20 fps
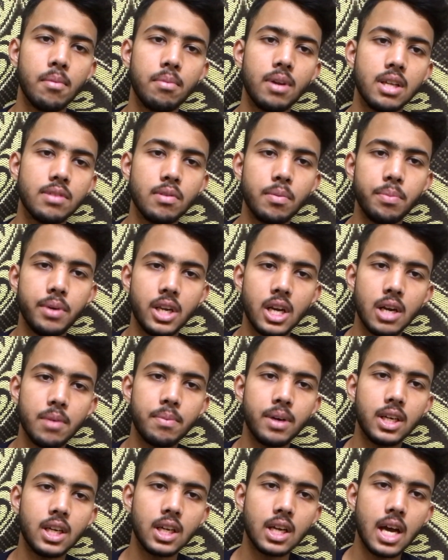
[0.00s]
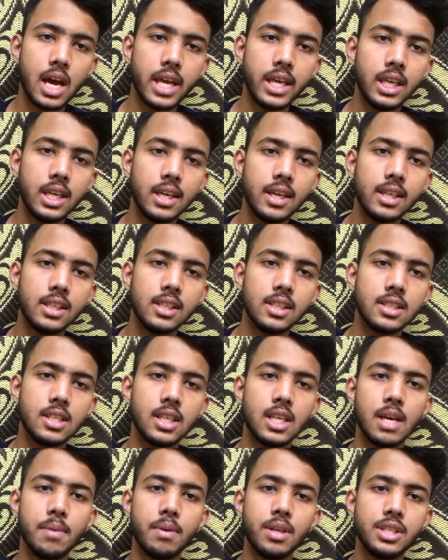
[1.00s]
प्लस में पीनट बटर खाएंगे जिससे
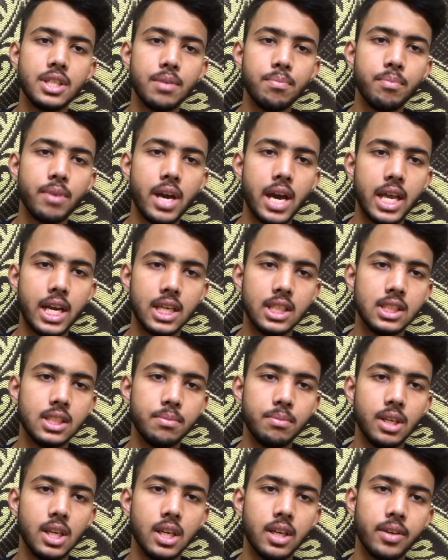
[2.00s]
कि हमें जिम में एनर्जी मिले